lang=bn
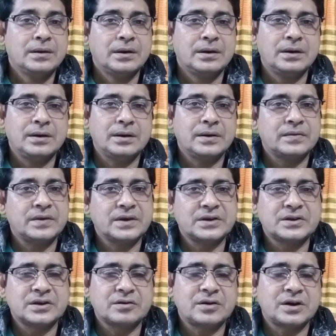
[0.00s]
হ্যাঁ,
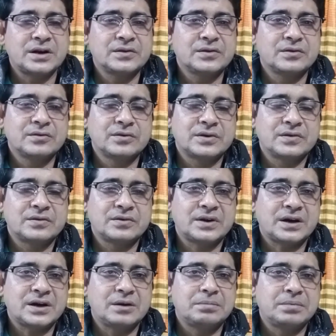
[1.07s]
চিকিৎসা করার জন্য কিছু
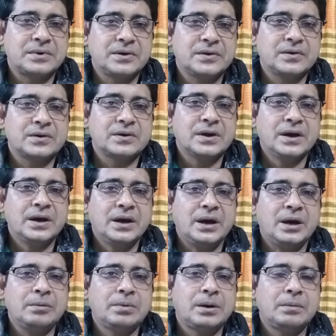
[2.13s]
টাকার প্রয়োজন
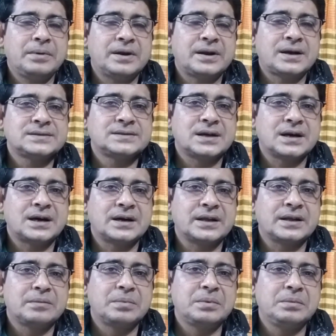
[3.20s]
এইভাবে
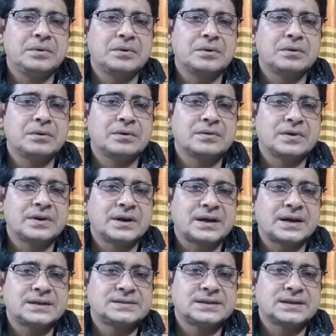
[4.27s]
রাস্তাঘাটের বিভিন্ন লোকজনের
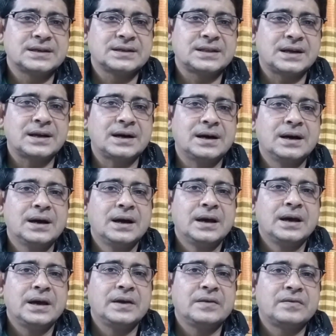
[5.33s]
কাছ থেকে তারা
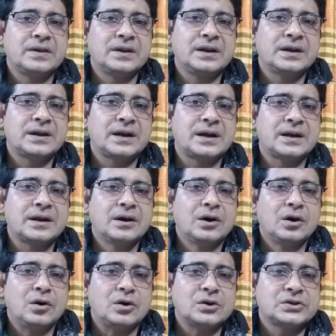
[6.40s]
এই ছেলেটার
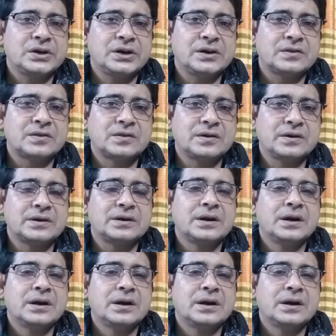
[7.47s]
অসহায়ত্বর